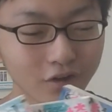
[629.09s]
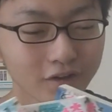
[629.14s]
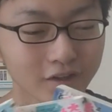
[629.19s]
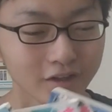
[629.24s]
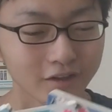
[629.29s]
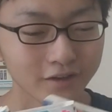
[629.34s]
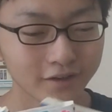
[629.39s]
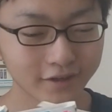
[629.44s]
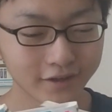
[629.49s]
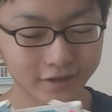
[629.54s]
こ
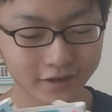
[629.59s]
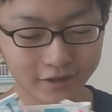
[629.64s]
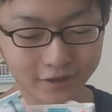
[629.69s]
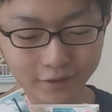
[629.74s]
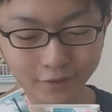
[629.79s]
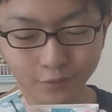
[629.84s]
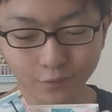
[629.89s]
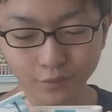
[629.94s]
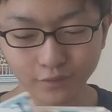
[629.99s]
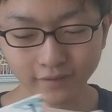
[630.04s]
れ
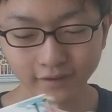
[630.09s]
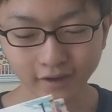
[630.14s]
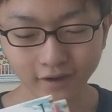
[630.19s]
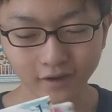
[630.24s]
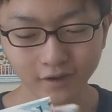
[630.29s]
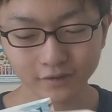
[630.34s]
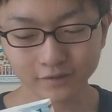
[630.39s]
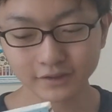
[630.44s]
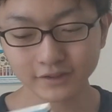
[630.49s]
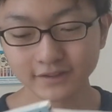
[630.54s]
ね、
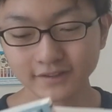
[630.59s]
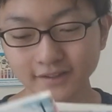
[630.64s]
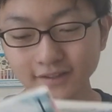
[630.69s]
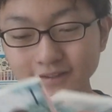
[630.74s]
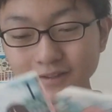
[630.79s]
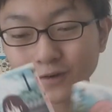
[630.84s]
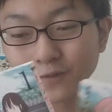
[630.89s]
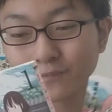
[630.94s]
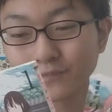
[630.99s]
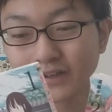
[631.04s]
1
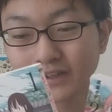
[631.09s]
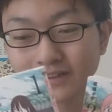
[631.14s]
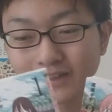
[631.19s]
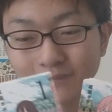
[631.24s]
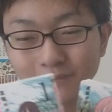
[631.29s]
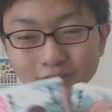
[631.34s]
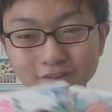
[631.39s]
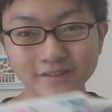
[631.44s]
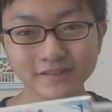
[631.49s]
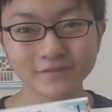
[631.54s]
冊600
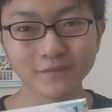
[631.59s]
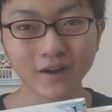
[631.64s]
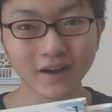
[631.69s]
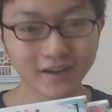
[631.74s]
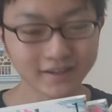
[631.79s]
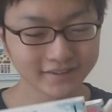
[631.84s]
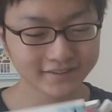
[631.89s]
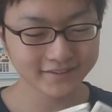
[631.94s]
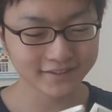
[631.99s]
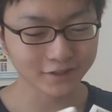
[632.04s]
円もする
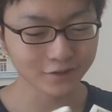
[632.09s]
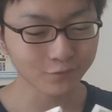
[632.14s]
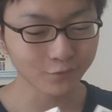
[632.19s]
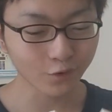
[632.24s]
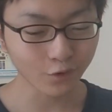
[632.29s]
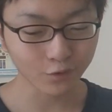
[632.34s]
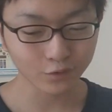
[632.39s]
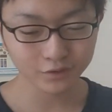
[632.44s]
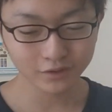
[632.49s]
漫画ですけども、